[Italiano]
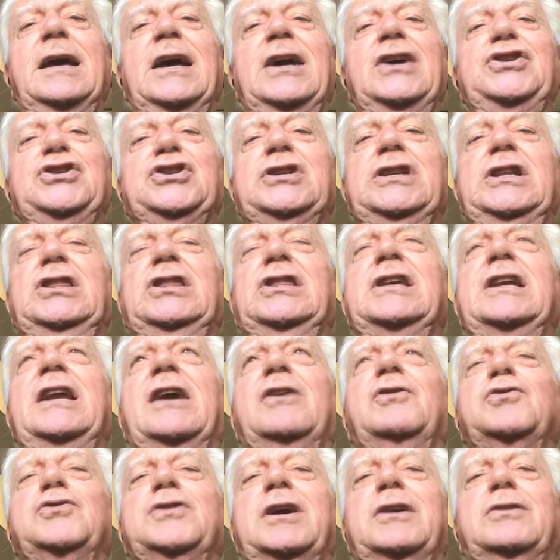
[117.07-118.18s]
è scritta
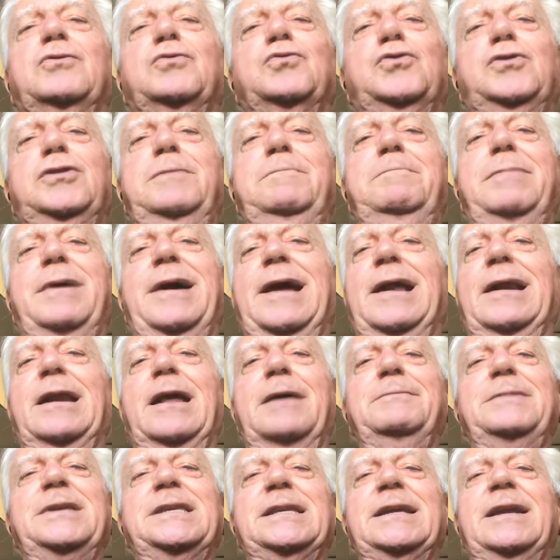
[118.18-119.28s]
una cosa così
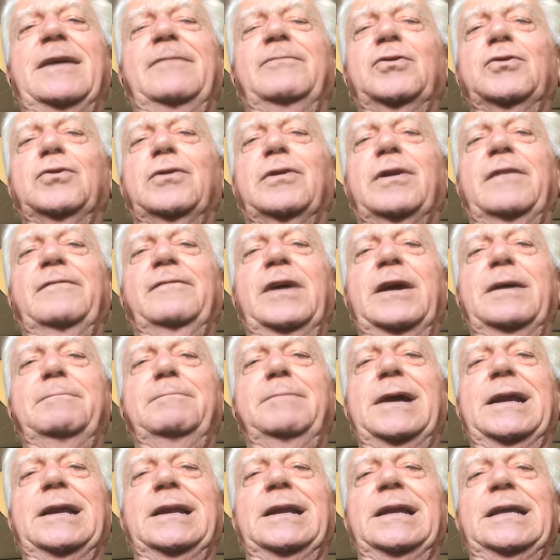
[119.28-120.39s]
bella, e mi sono una fotografia
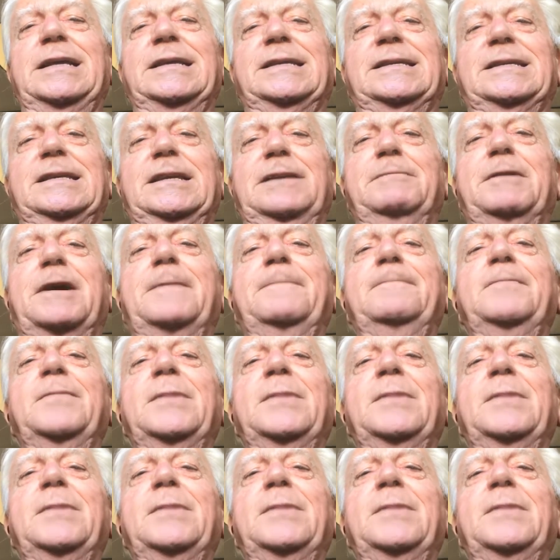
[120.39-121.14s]
bellissima.